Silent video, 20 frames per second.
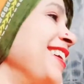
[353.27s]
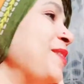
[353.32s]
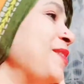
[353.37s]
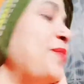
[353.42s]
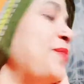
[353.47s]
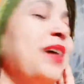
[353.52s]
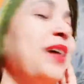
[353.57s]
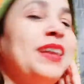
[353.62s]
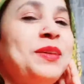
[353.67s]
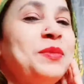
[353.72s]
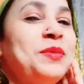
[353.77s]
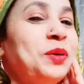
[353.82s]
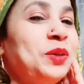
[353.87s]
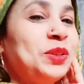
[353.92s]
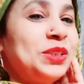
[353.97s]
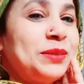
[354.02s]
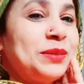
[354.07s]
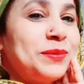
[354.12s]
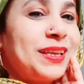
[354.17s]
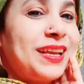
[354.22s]
पहले
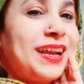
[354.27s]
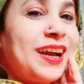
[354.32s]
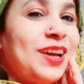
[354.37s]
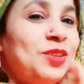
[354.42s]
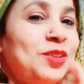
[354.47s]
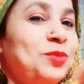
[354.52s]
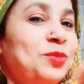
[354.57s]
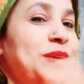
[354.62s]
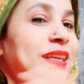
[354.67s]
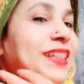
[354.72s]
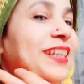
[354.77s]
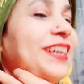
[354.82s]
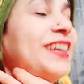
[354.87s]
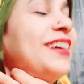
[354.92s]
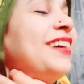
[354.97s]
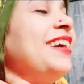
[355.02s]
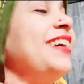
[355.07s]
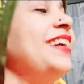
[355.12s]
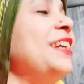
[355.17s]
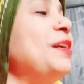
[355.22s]
मौसम की आलू मेथी
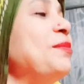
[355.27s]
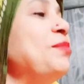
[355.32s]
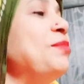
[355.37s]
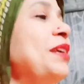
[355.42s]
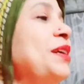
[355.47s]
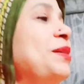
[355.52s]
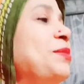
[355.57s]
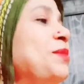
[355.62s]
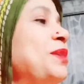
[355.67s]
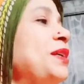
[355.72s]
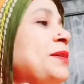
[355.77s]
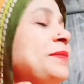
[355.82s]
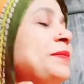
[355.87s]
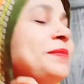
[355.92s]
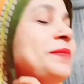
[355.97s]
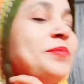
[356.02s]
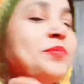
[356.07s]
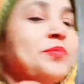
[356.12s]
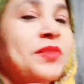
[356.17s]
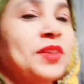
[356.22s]
खाई हमने अभी
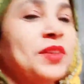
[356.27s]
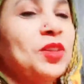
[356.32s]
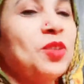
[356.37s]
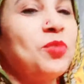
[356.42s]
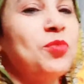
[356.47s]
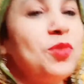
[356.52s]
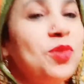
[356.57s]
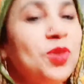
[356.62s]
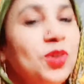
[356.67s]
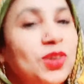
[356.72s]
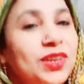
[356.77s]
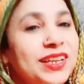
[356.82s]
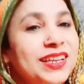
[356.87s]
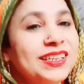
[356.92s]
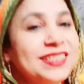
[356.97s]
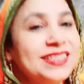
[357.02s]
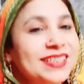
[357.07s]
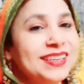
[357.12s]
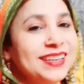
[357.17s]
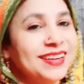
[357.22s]
तो बहुत
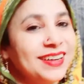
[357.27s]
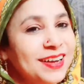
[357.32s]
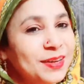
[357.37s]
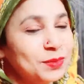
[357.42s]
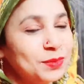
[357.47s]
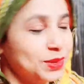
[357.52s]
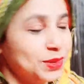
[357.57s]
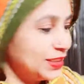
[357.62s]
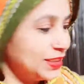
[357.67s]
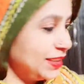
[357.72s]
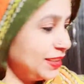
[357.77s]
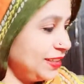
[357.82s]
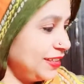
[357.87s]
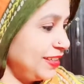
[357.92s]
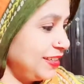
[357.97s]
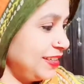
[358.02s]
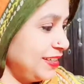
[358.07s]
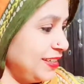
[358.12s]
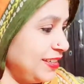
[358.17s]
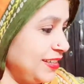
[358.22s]
टेस्टी लगा मुझे
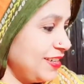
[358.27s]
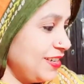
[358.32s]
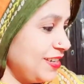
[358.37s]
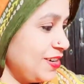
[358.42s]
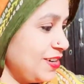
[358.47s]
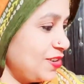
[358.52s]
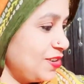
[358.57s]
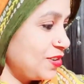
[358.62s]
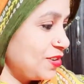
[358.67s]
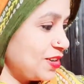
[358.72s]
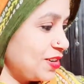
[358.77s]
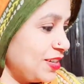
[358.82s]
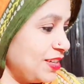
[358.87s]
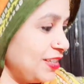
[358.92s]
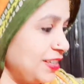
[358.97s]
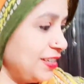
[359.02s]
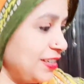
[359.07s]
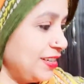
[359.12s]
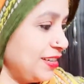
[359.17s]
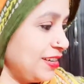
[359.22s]
और
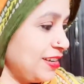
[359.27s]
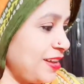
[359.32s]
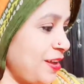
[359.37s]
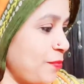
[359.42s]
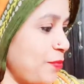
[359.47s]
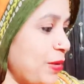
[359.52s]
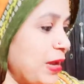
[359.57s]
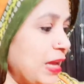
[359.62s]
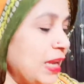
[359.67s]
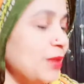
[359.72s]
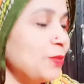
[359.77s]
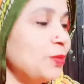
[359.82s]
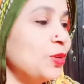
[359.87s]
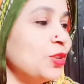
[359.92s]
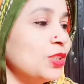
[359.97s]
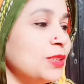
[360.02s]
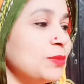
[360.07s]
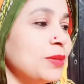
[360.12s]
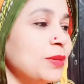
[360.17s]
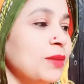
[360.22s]
पहले
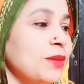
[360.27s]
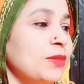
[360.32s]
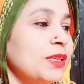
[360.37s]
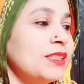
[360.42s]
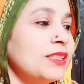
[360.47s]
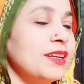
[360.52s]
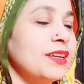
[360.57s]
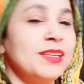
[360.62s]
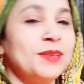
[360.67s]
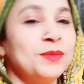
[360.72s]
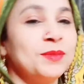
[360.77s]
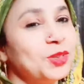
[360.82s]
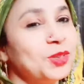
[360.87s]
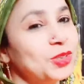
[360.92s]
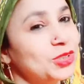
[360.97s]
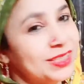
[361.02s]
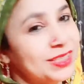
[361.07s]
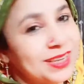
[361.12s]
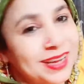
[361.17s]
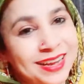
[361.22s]
मौसम का हमने सलजम
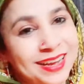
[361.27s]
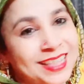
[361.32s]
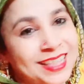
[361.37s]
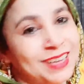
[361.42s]
गोश्त खाया था